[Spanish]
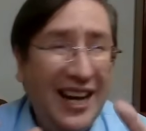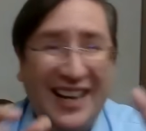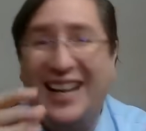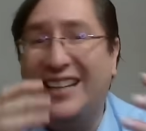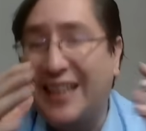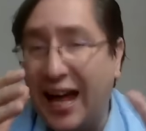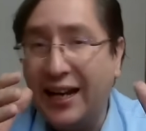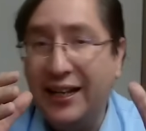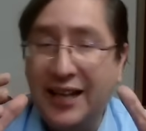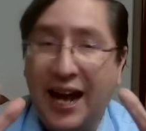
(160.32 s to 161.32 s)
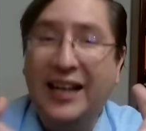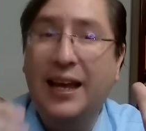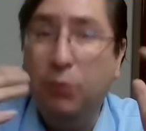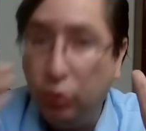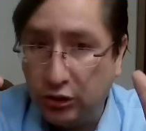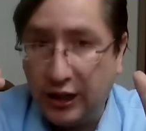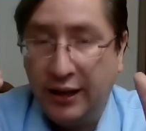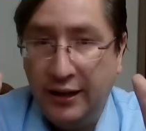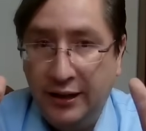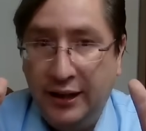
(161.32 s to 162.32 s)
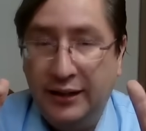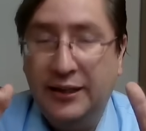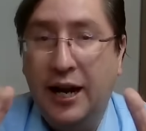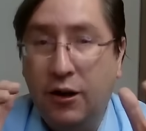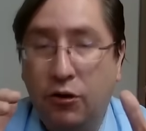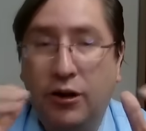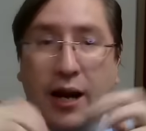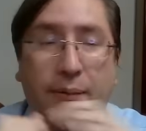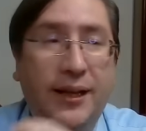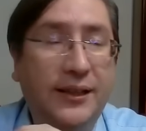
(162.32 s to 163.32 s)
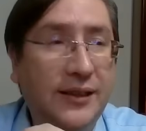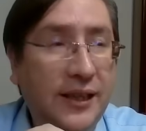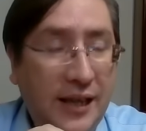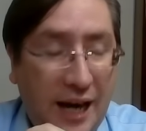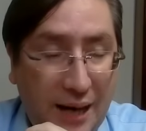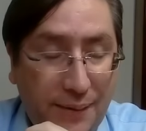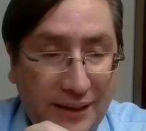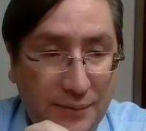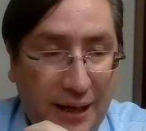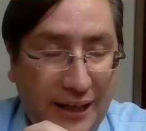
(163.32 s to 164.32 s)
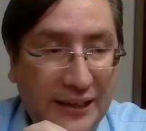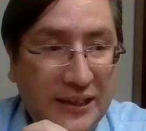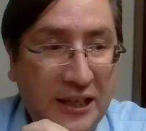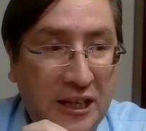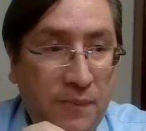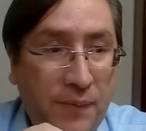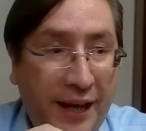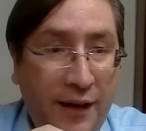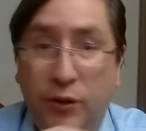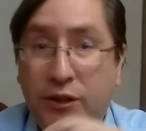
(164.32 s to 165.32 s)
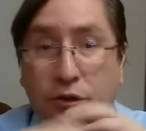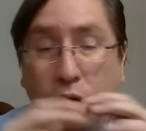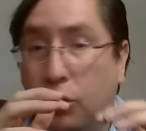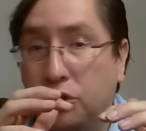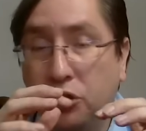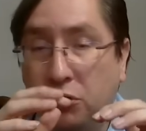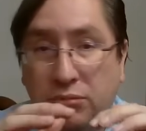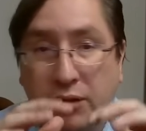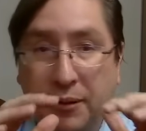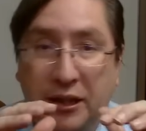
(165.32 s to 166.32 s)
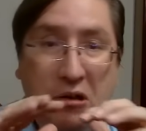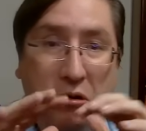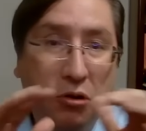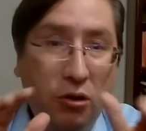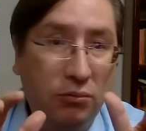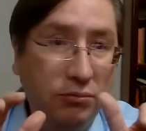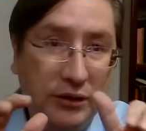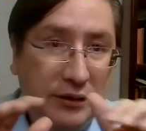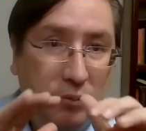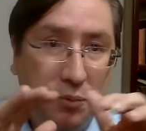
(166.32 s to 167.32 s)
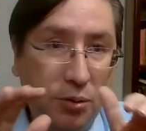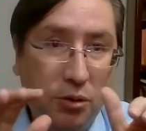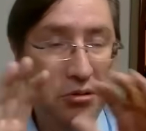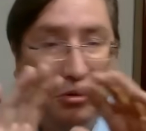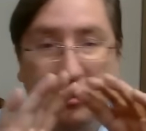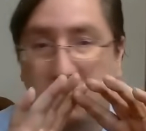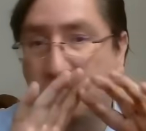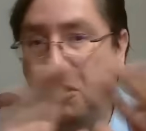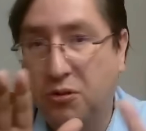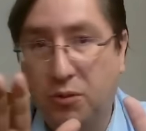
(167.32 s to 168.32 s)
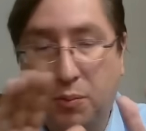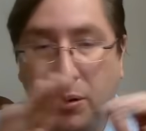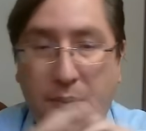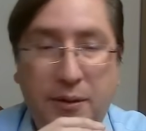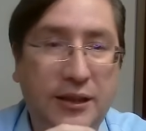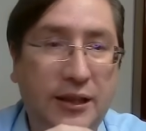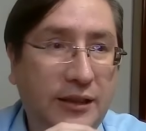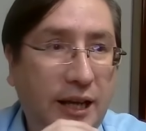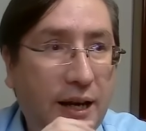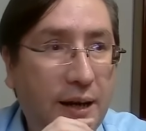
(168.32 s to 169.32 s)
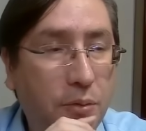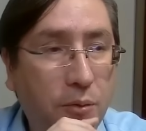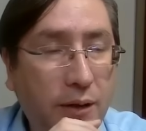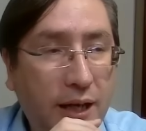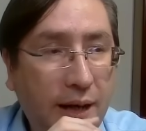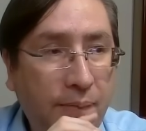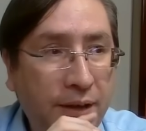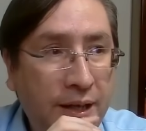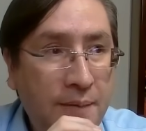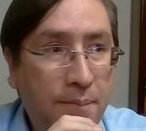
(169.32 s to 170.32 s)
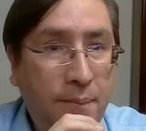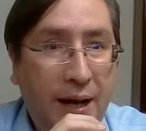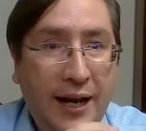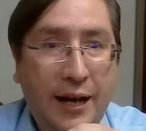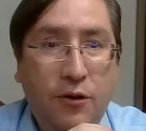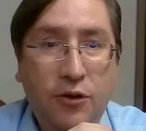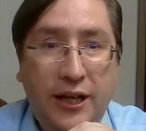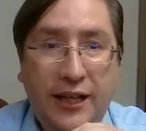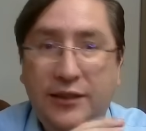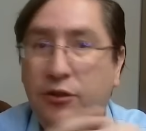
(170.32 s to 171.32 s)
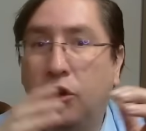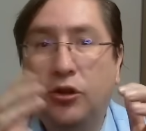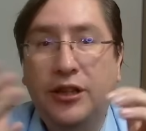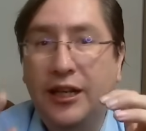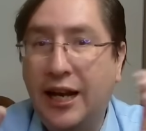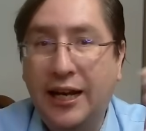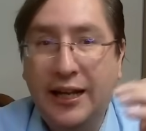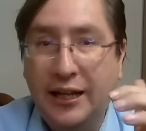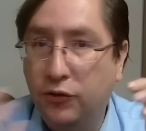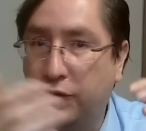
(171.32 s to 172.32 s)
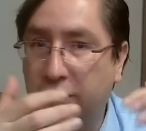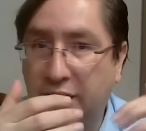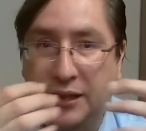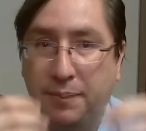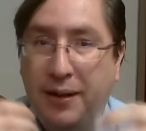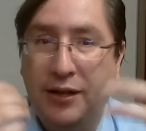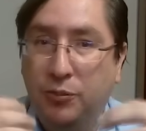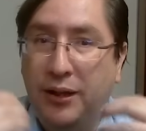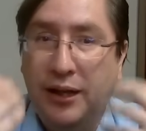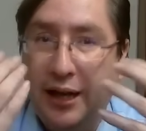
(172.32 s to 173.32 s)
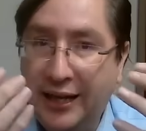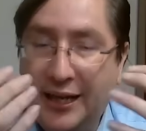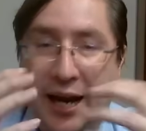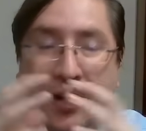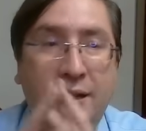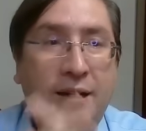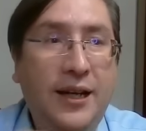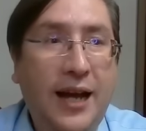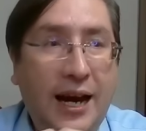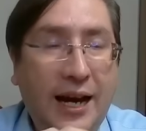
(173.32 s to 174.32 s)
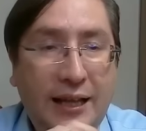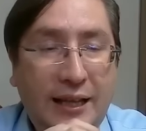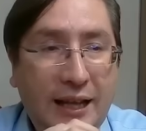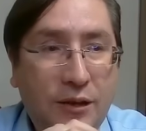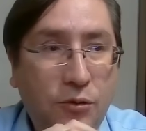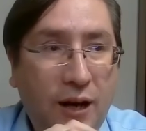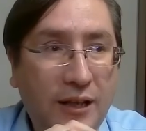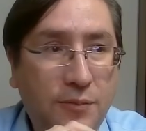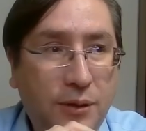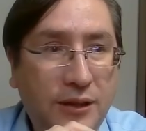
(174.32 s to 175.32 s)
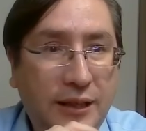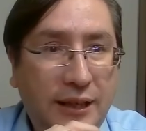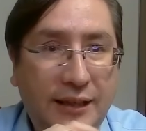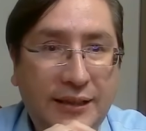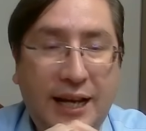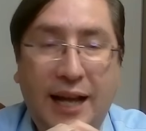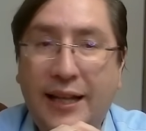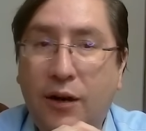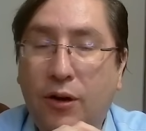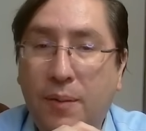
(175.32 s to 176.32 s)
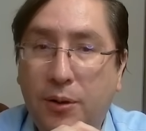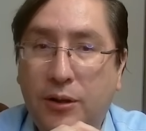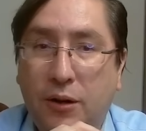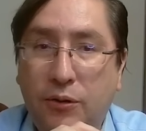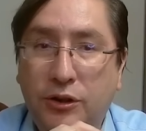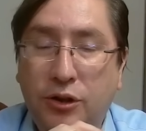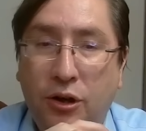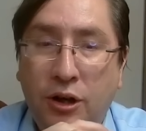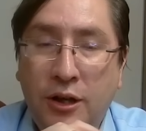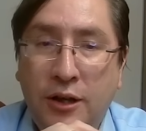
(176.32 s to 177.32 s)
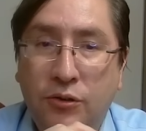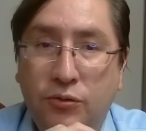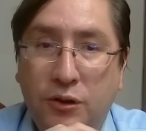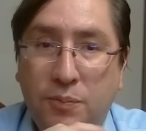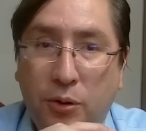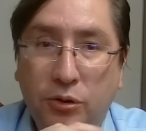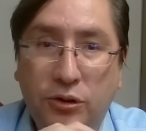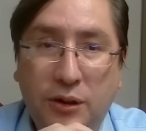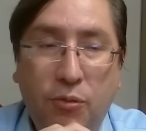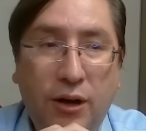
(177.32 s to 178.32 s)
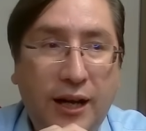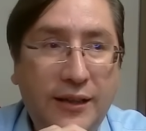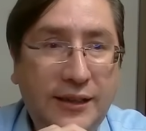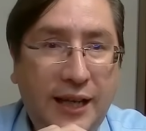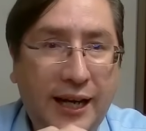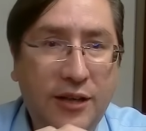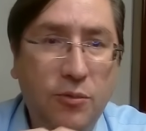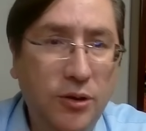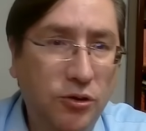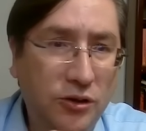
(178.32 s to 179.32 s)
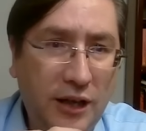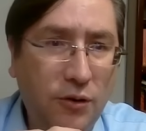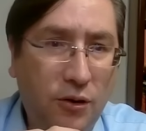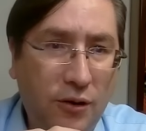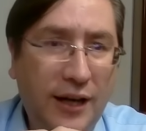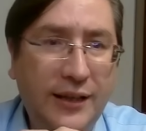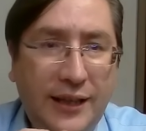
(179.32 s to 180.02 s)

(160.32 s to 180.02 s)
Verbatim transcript: en el target al que busca entrar Jorge Álvarez, Álvarez Maínez. Eh, Luis Colosio también dijo no desde muy pronto, dijo yo no voy por la presidencia de la República. Mariana Rodríguez no tenía la edad suficiente para asumir ella la candidatura después del escándalo que protagonizó su esposo Samuel García, que yo me sostengo en lo que le